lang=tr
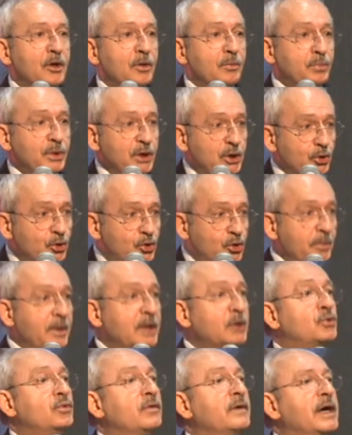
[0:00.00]
Bir
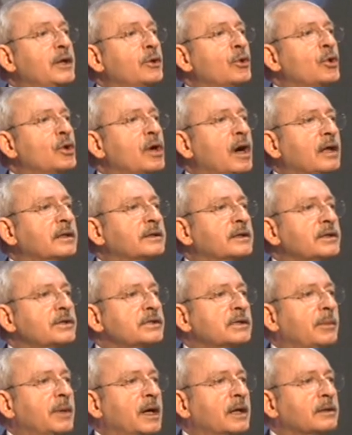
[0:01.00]
hükümet güven oyu aldığı
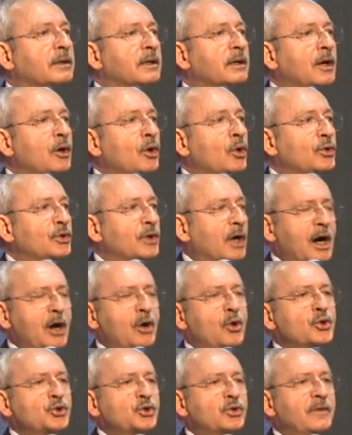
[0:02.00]
zaman daha
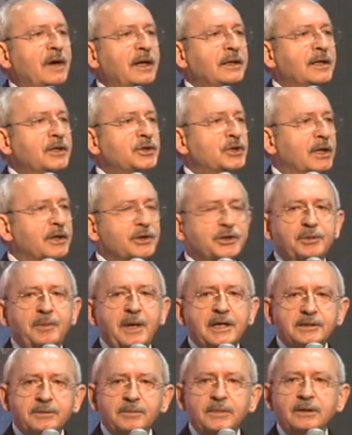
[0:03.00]
özgüvenle
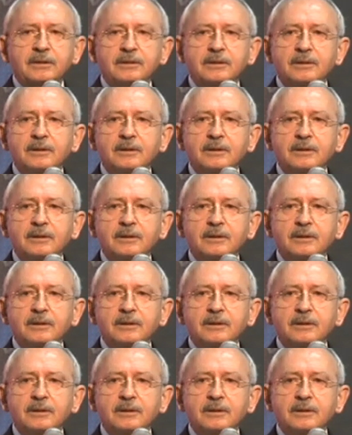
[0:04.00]
çalışmaz mı?